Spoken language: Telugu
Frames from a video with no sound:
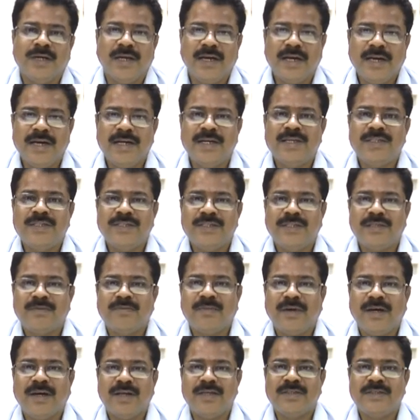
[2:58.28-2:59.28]
లీడ్ డిస్టిక్
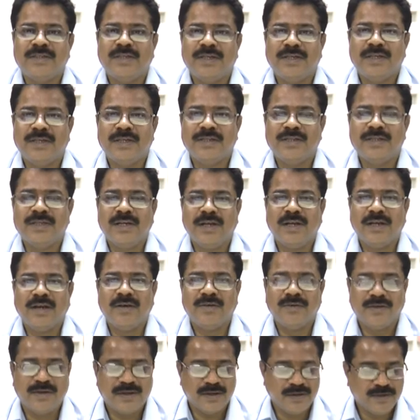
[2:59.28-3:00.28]
మేనేజర్ అంటే జిల్లాలో
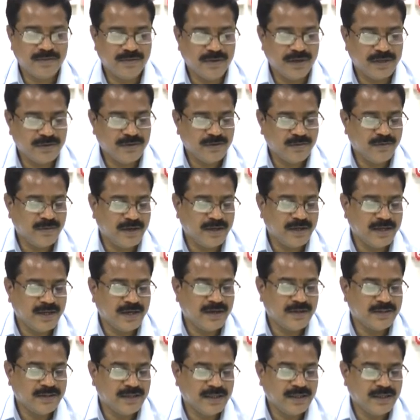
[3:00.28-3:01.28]
ఉంటారు వారితో
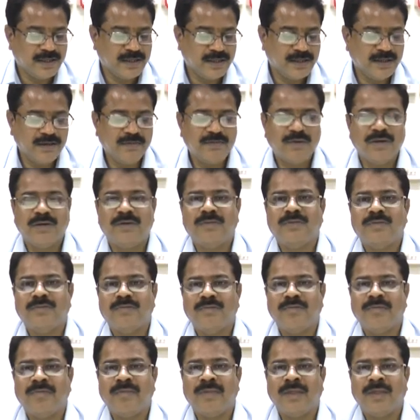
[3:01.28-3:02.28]
మాట్లాడడం జరిగింది వారు
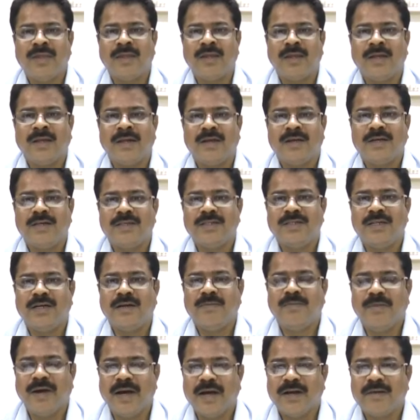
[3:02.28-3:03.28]

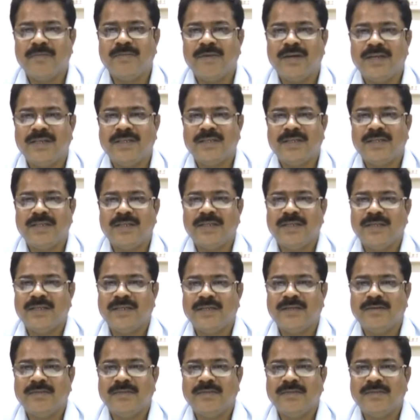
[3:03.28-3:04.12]
కన్సర్న్ బ్యాంక్ మేనేజర్కి